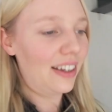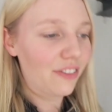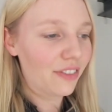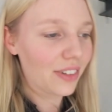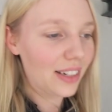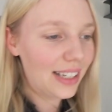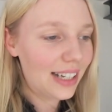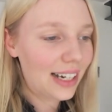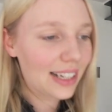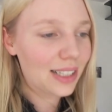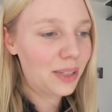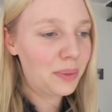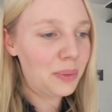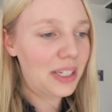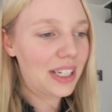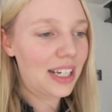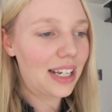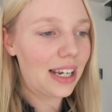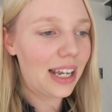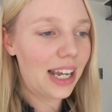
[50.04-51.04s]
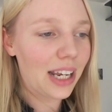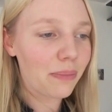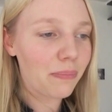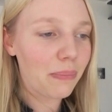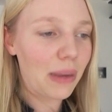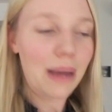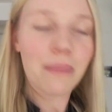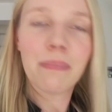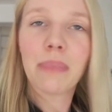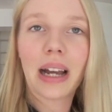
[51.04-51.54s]
Frieda hat nämlich
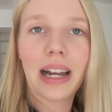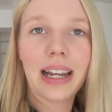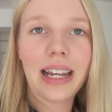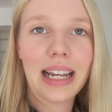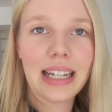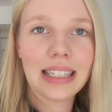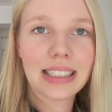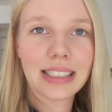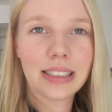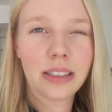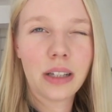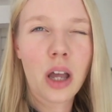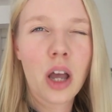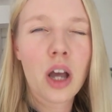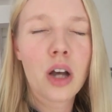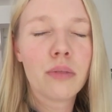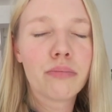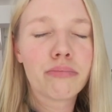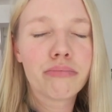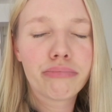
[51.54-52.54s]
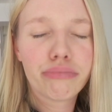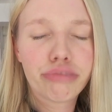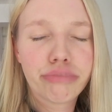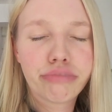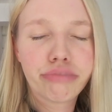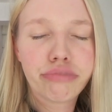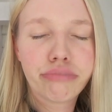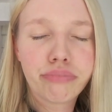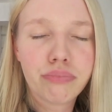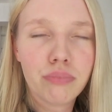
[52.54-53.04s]
gelernt, beim Brei essen
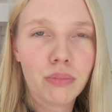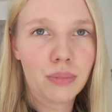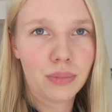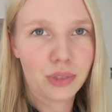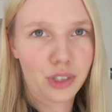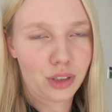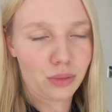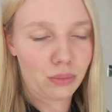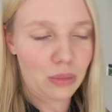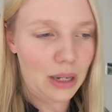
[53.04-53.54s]
zu